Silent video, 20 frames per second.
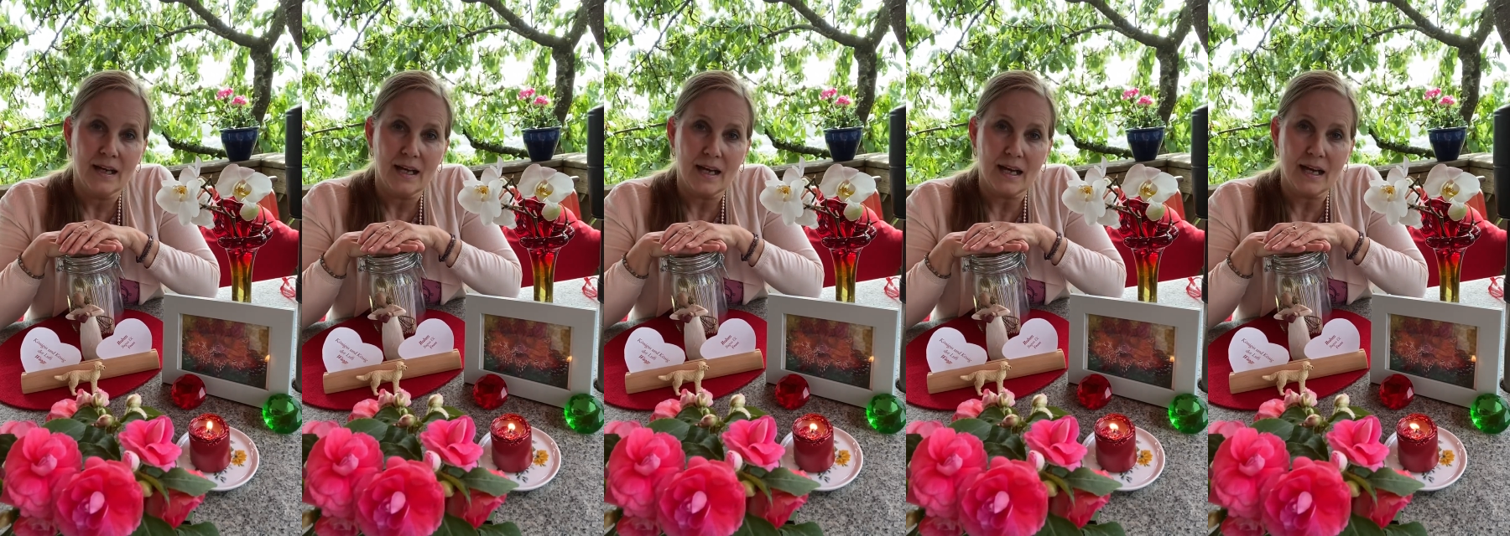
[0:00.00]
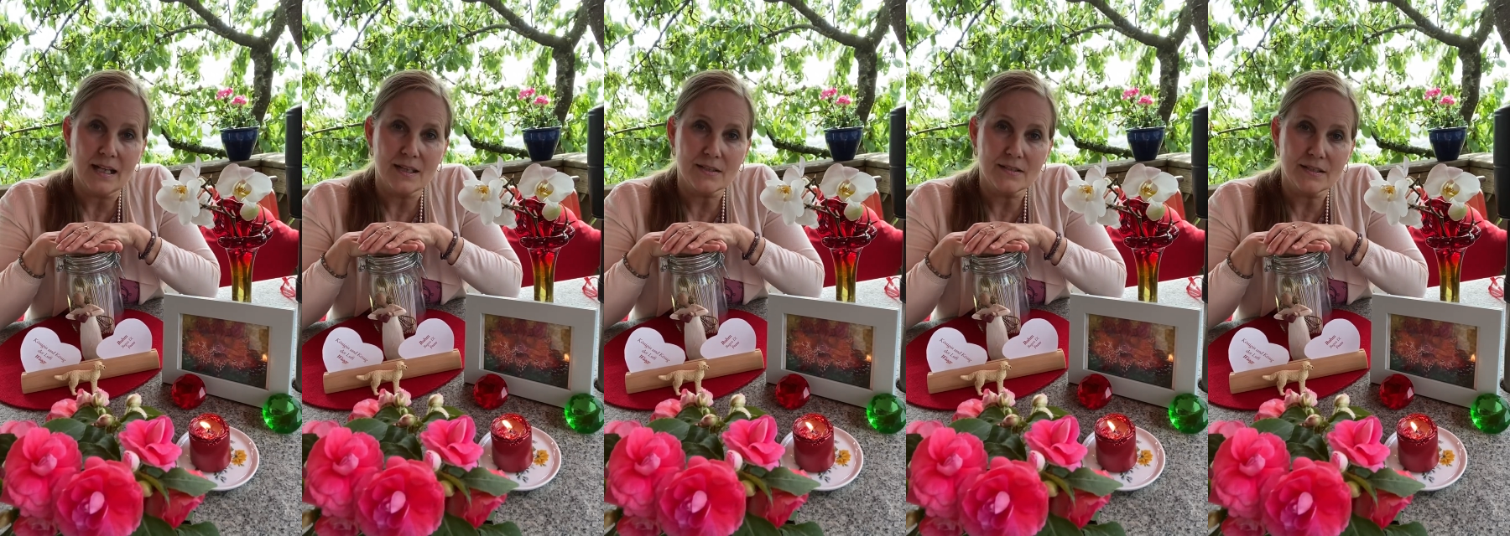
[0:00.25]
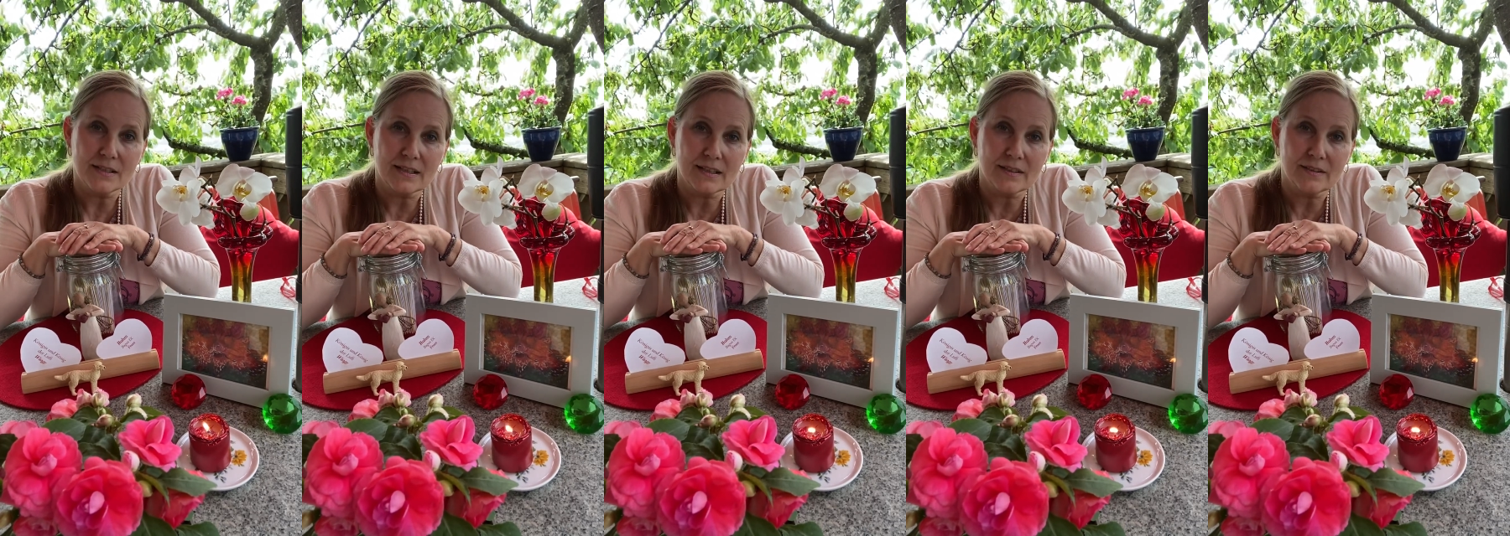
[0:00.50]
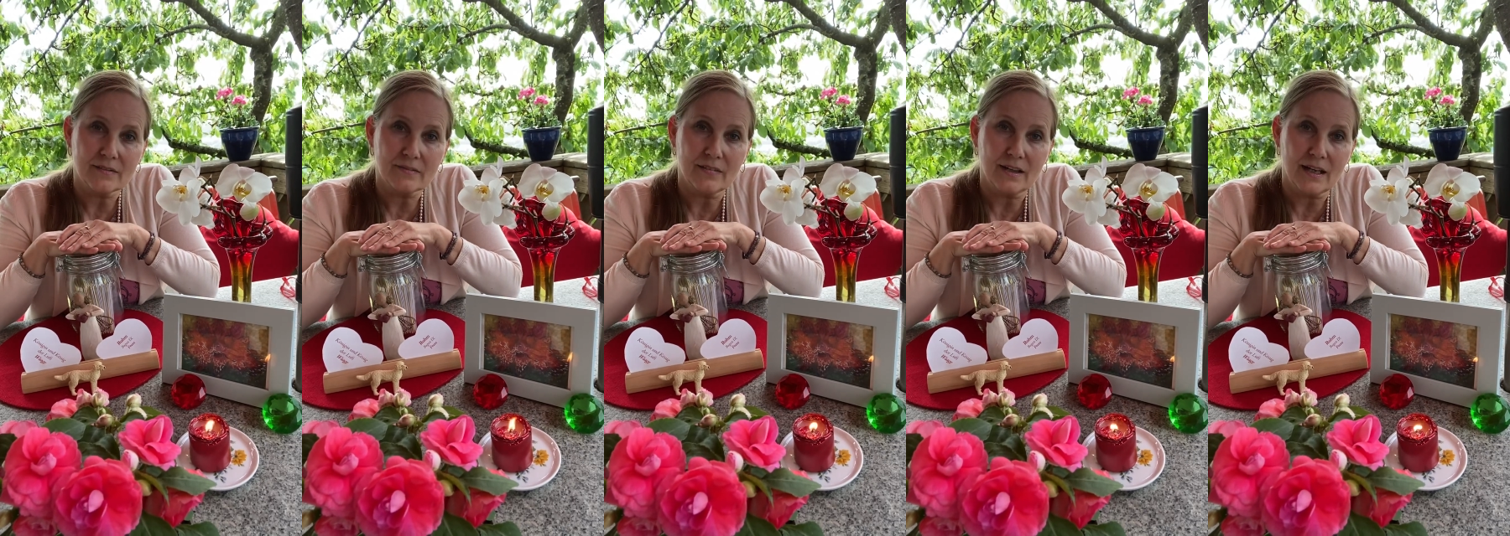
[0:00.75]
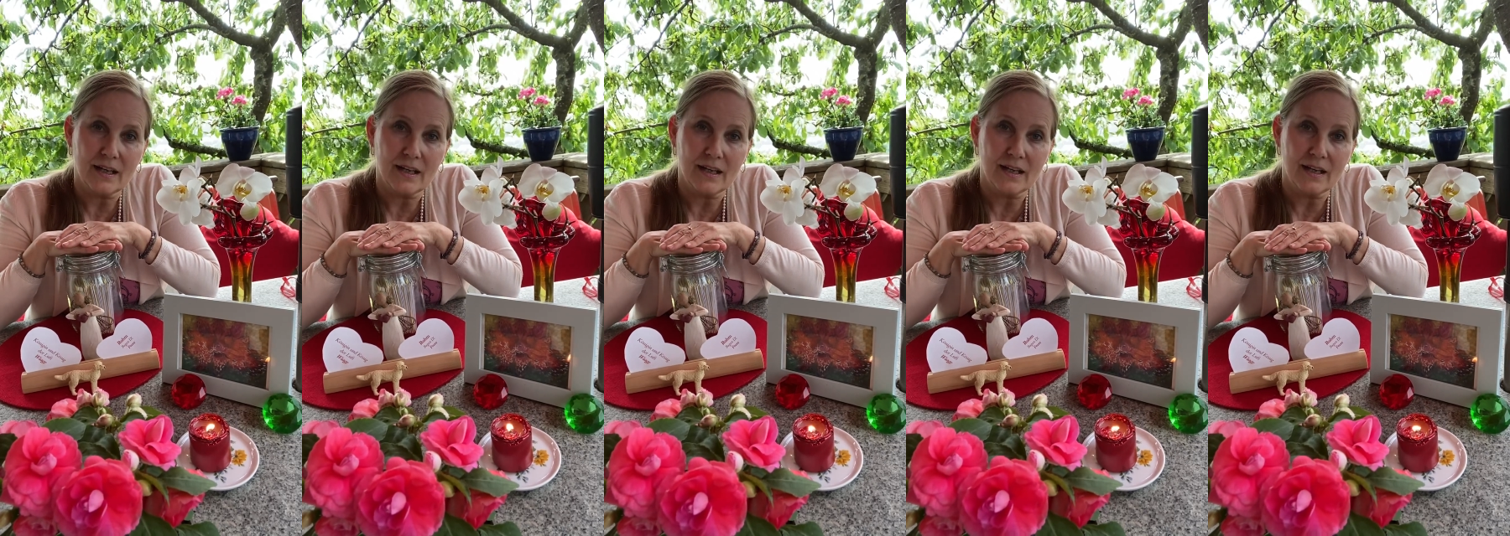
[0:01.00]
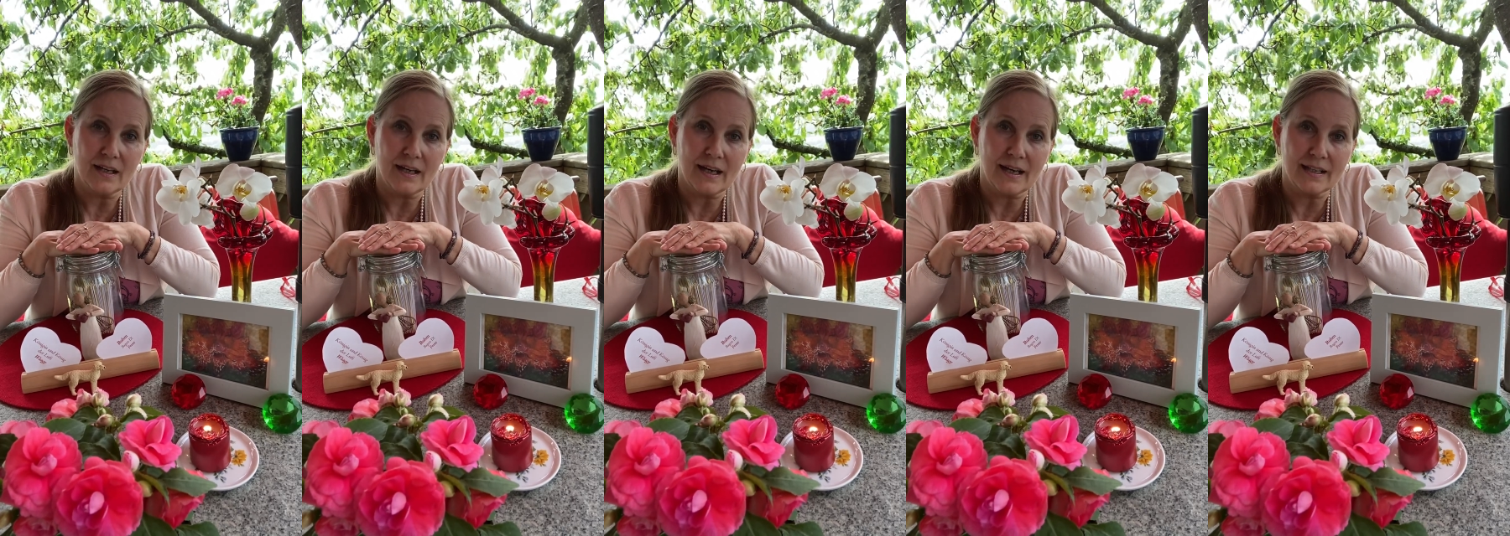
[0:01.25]
Also ich
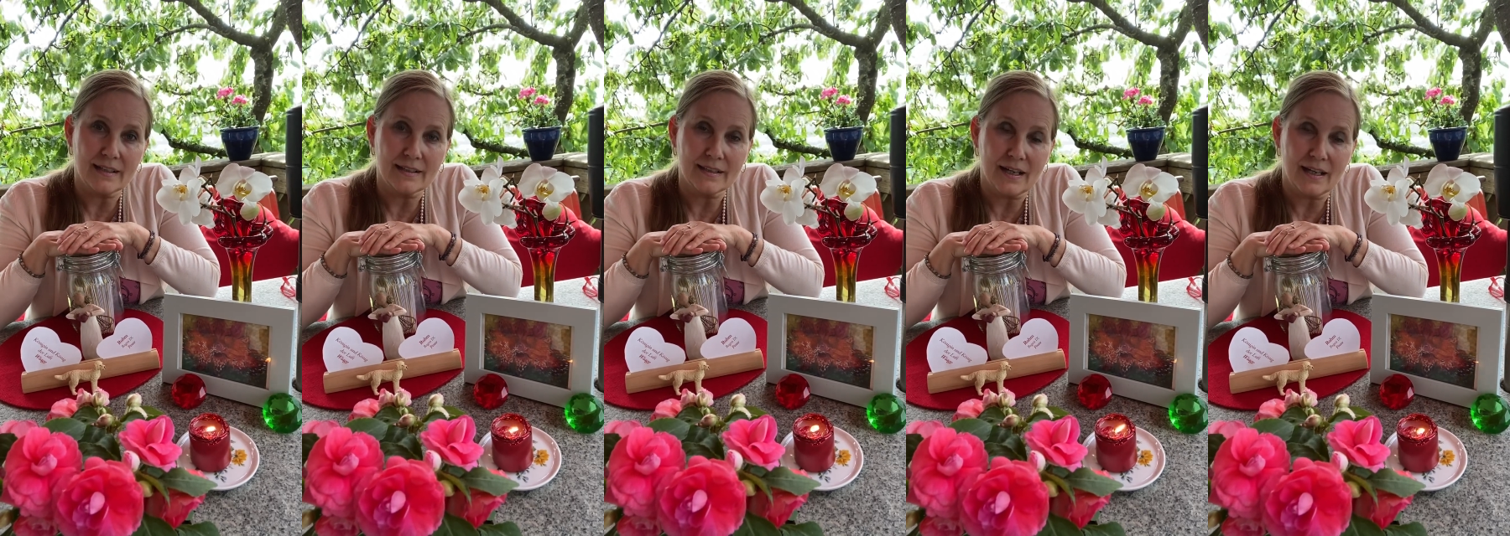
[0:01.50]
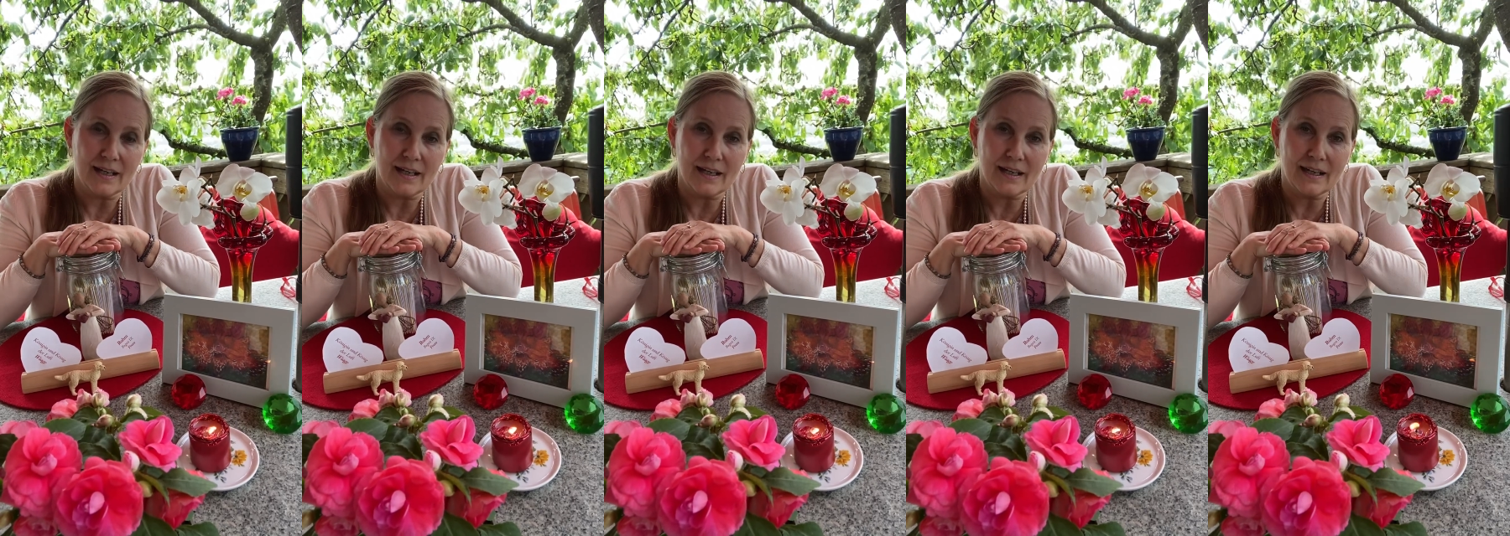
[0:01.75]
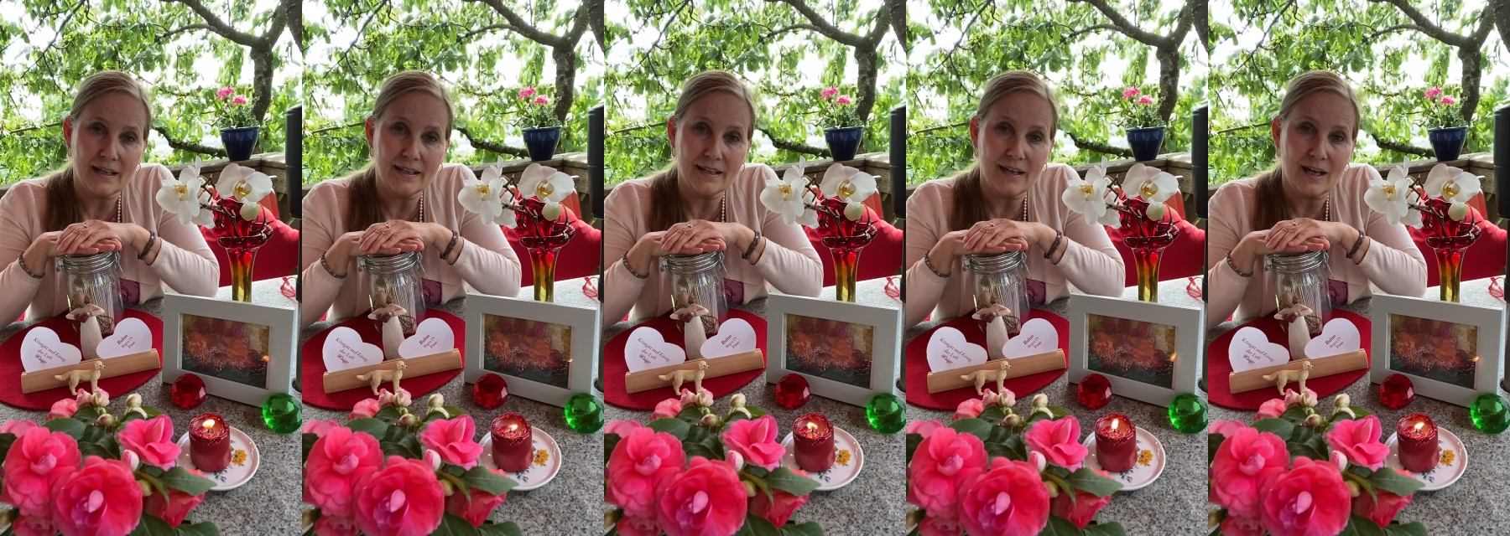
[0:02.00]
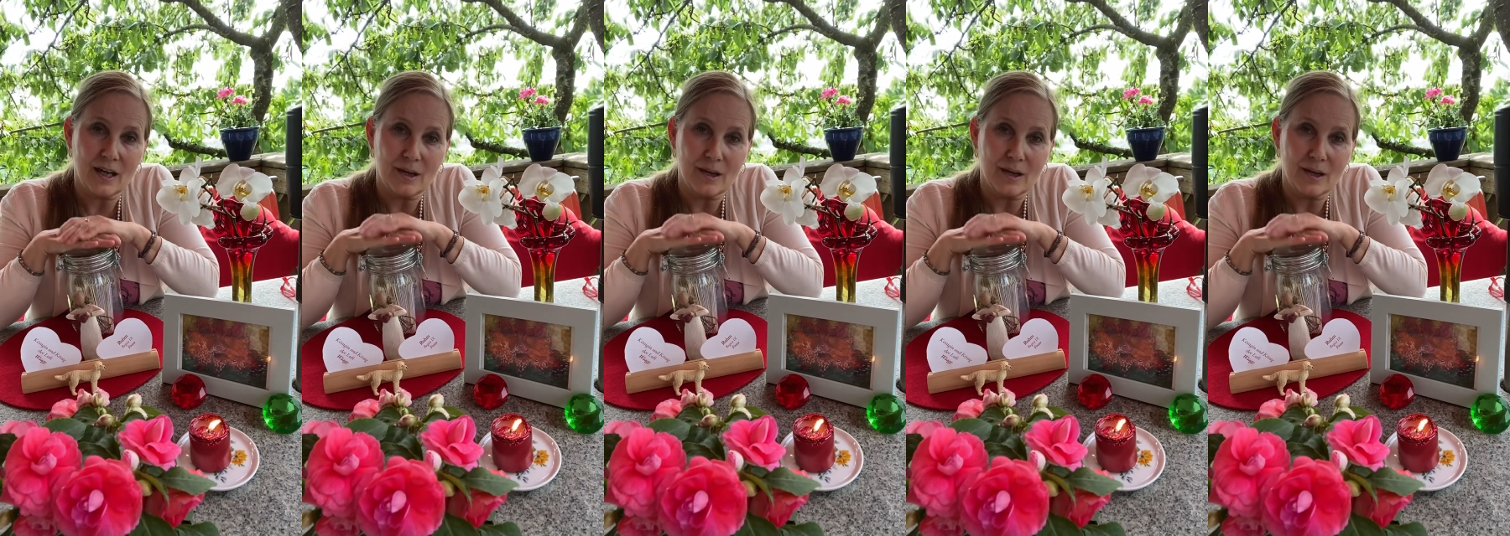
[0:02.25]
war ein Jahr lang,